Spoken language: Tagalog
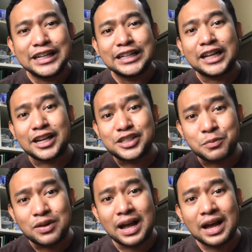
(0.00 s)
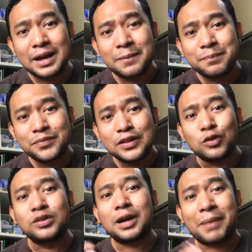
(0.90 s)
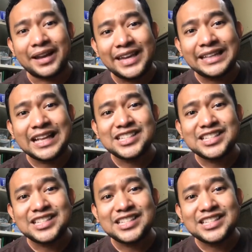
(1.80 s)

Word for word: na nagsimula nung nagpakita